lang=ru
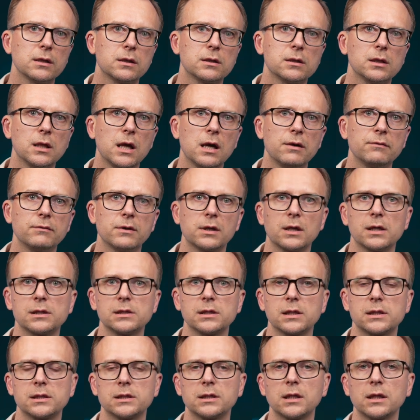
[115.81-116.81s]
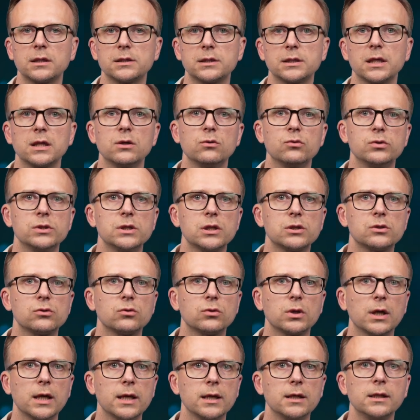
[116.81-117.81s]
главы разных стран-союзниц
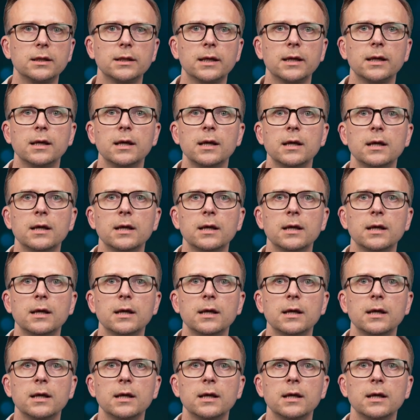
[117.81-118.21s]
Украины.